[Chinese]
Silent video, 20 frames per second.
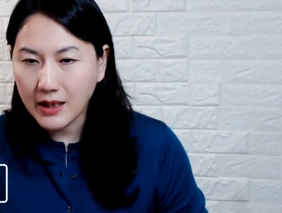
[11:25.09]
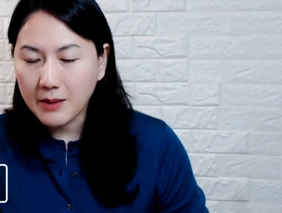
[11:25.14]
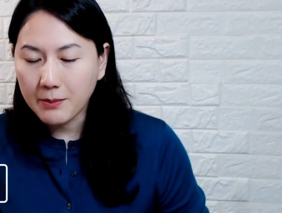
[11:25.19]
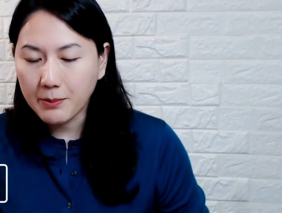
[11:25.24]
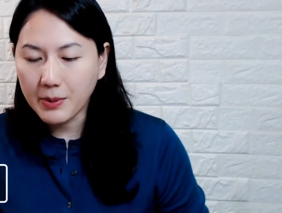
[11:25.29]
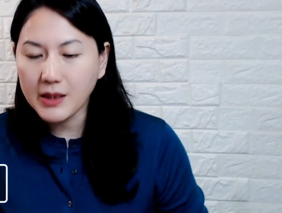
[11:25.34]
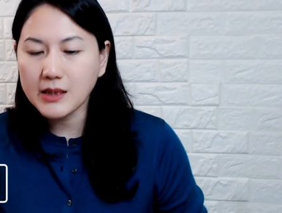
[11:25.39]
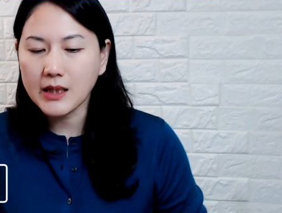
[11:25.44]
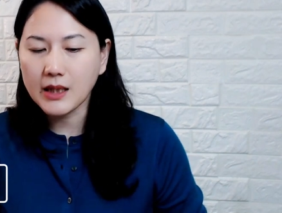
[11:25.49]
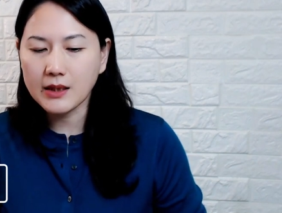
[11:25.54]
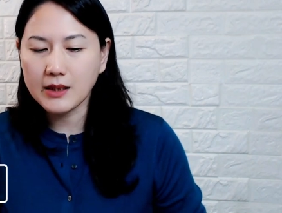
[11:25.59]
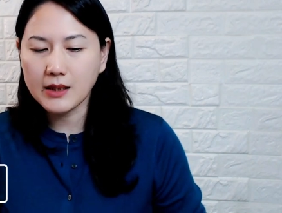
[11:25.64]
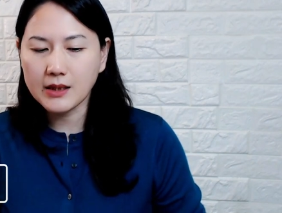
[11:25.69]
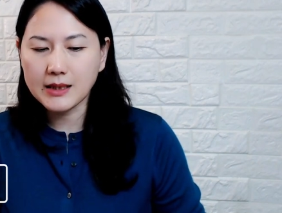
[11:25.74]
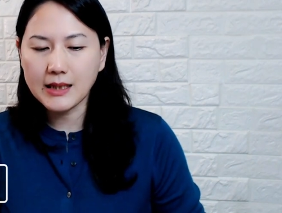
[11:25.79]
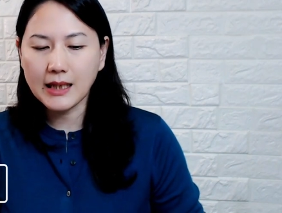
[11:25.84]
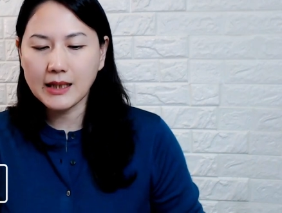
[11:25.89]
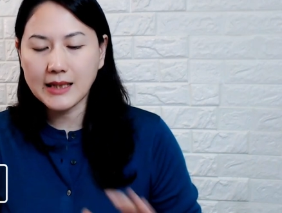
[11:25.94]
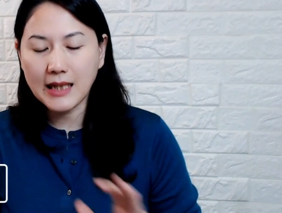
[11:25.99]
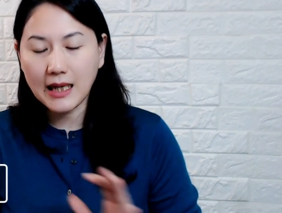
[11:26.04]
并且呢，
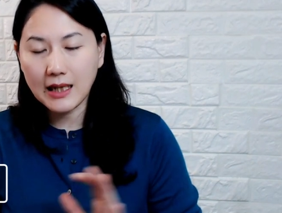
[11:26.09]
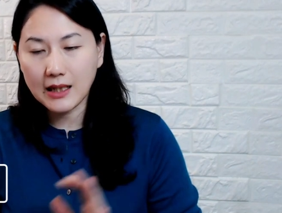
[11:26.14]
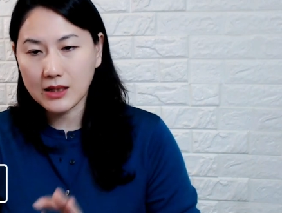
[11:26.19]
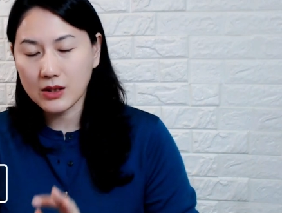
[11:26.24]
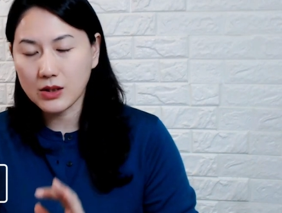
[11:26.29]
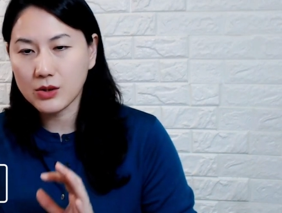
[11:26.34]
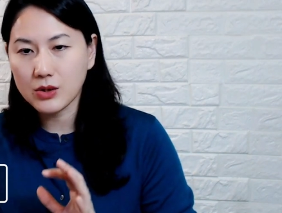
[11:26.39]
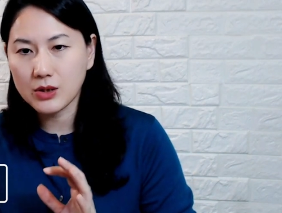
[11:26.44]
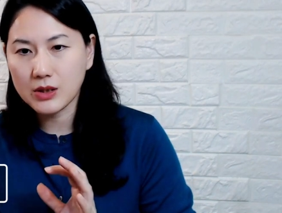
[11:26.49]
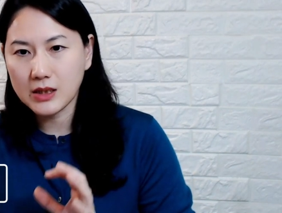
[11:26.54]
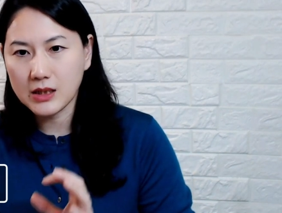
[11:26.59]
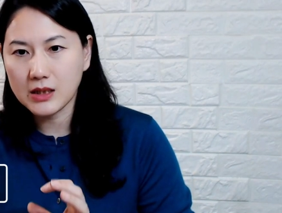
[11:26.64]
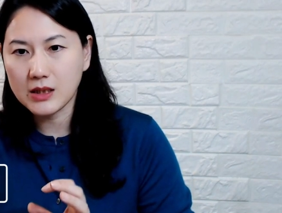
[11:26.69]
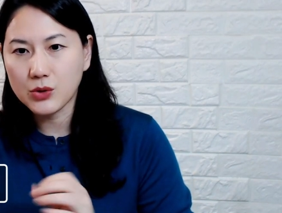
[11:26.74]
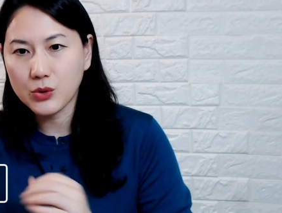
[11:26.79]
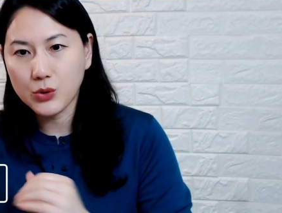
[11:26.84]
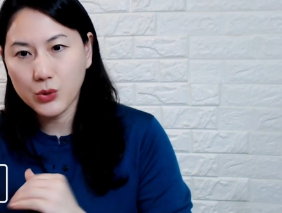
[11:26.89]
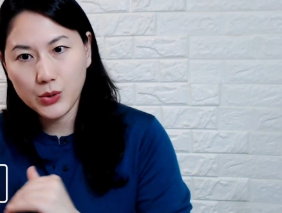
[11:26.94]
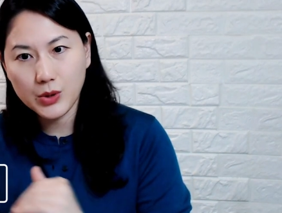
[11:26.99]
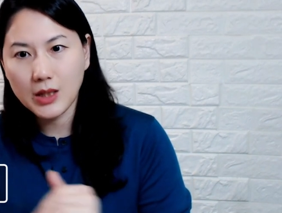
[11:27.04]
在价格的
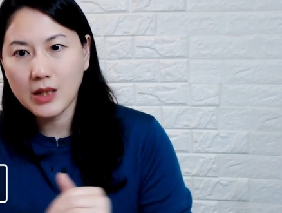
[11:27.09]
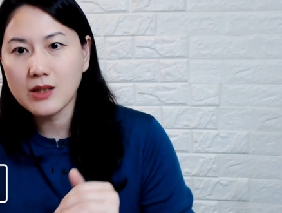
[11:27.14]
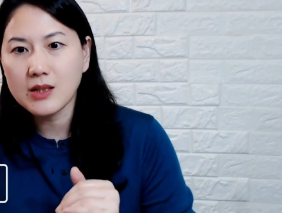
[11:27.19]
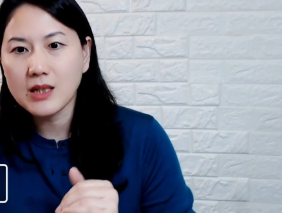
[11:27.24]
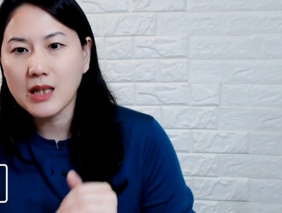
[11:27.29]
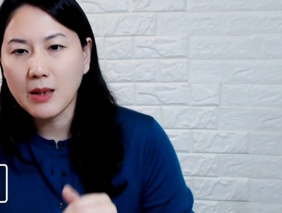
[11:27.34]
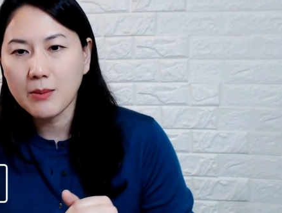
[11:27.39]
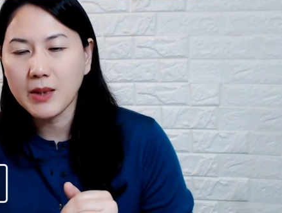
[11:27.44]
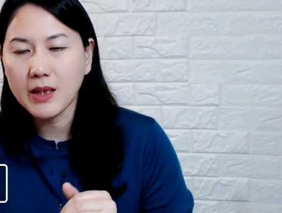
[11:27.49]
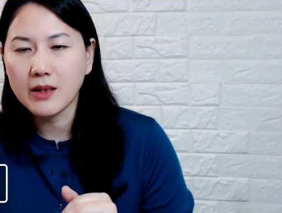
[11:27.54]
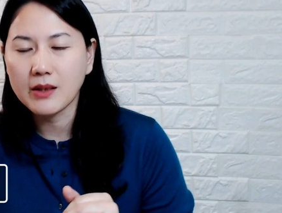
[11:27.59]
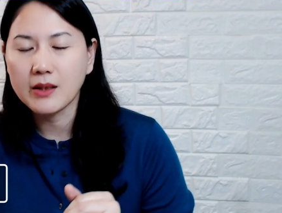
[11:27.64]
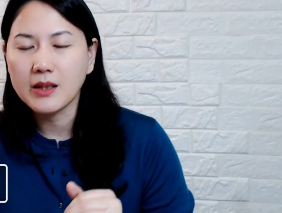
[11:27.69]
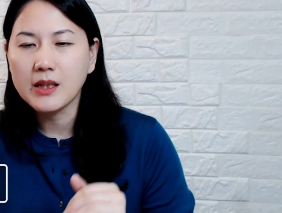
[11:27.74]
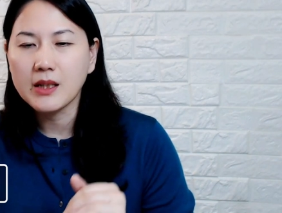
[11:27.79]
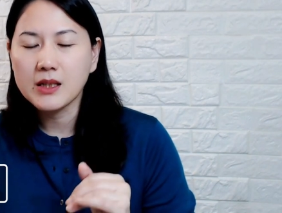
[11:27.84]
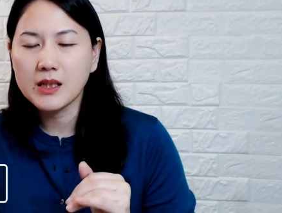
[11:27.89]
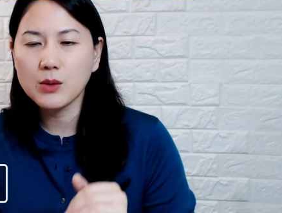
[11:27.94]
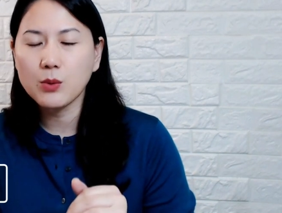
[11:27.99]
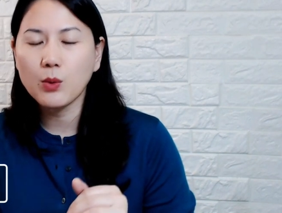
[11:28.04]
区间上面，
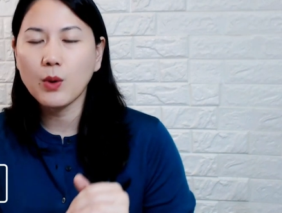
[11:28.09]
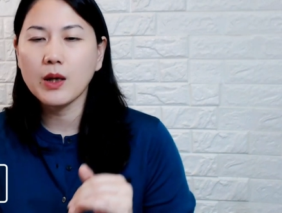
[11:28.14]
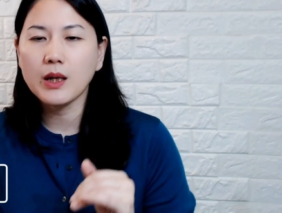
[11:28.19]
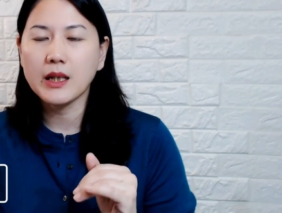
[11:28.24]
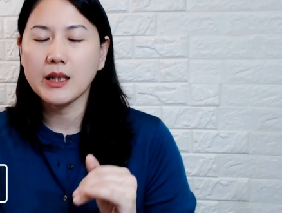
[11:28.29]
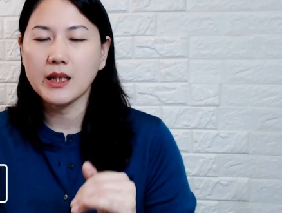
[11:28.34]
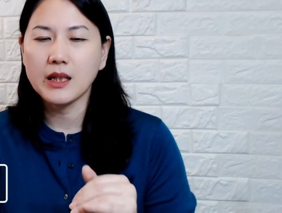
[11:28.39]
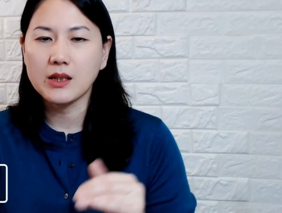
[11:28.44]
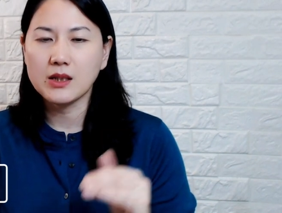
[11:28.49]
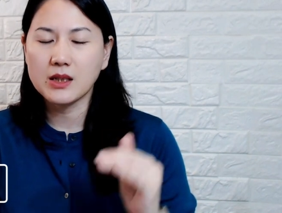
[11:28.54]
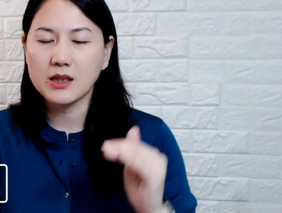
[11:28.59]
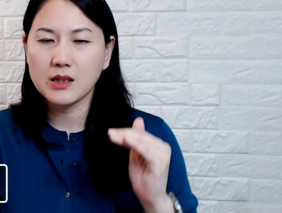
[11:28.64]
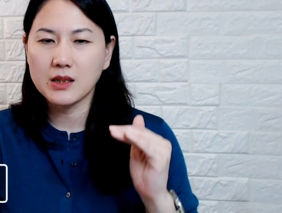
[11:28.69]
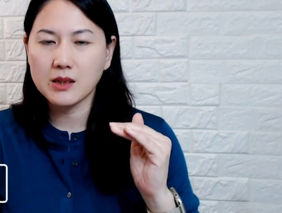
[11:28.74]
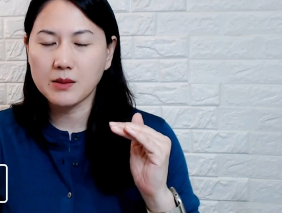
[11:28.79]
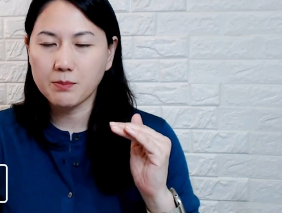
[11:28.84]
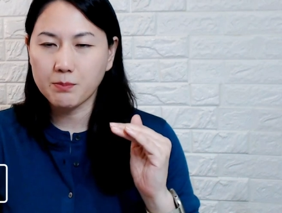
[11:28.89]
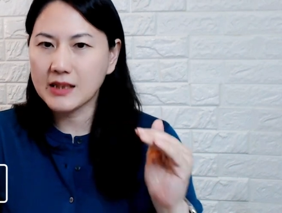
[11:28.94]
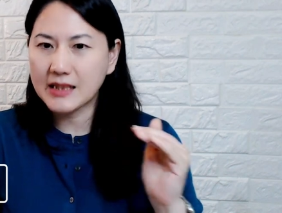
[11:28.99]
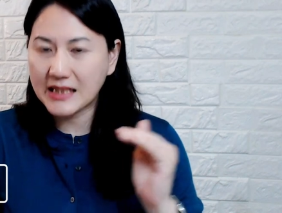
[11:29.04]
希望可以
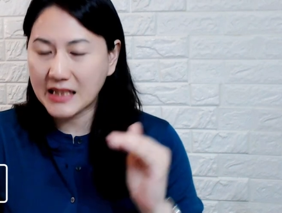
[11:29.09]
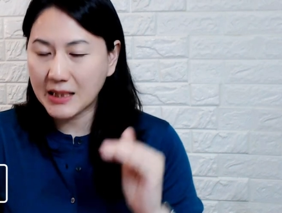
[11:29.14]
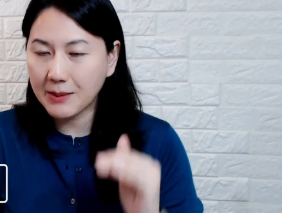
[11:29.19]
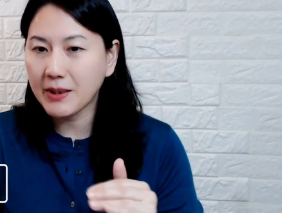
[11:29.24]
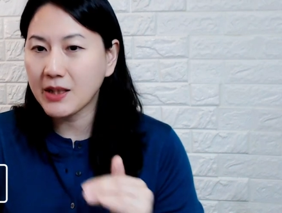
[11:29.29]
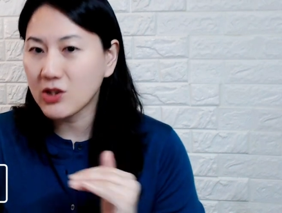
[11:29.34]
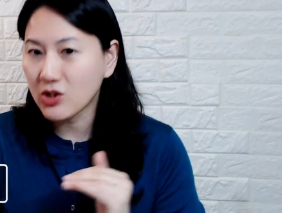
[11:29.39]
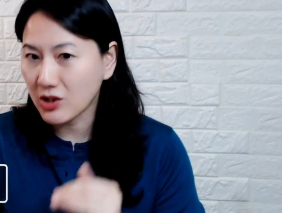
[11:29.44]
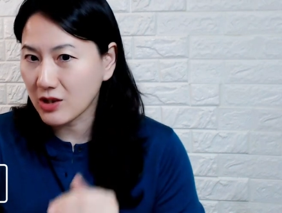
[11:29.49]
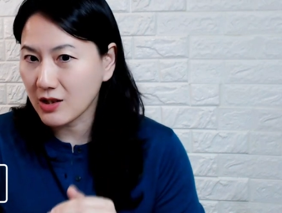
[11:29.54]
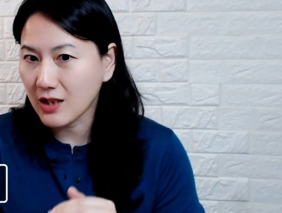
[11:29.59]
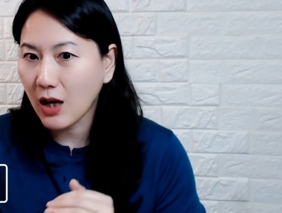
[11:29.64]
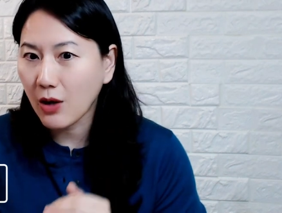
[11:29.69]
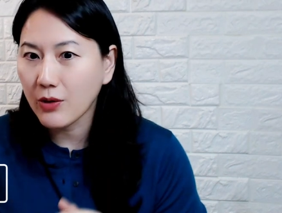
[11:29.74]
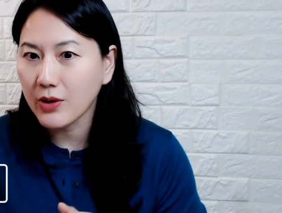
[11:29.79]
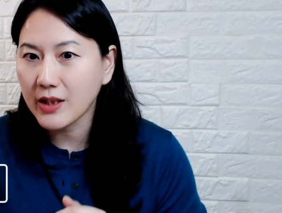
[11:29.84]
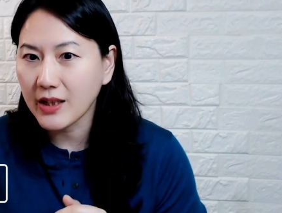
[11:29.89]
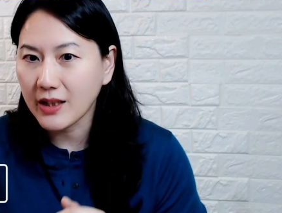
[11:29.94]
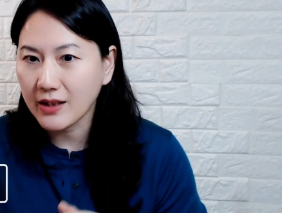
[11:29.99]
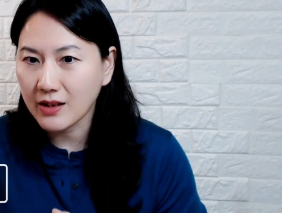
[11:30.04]
是 CP 值高
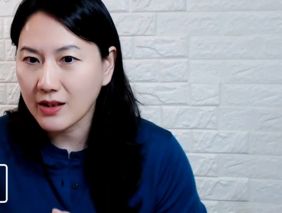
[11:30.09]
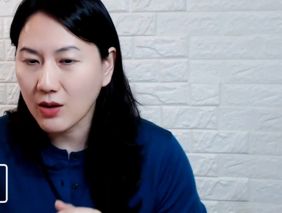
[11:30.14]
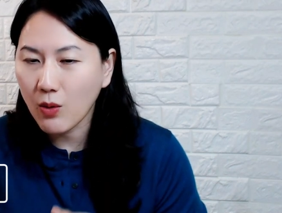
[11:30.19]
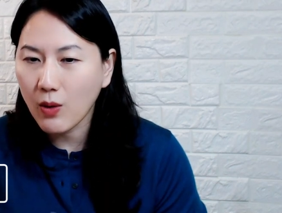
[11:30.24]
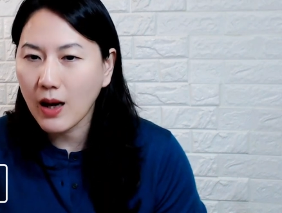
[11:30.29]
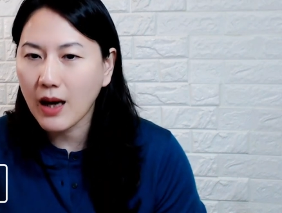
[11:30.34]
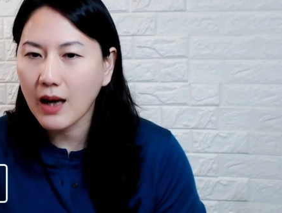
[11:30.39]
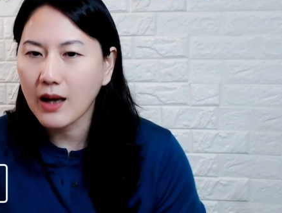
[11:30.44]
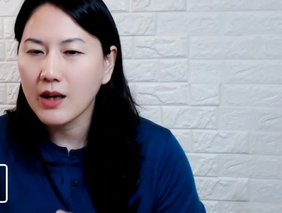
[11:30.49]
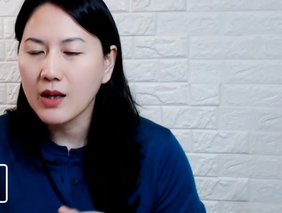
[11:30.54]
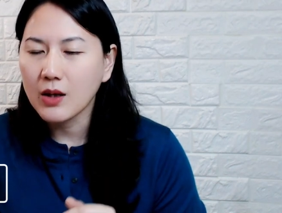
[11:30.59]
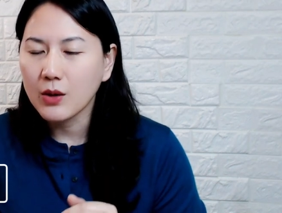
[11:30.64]
一点的话，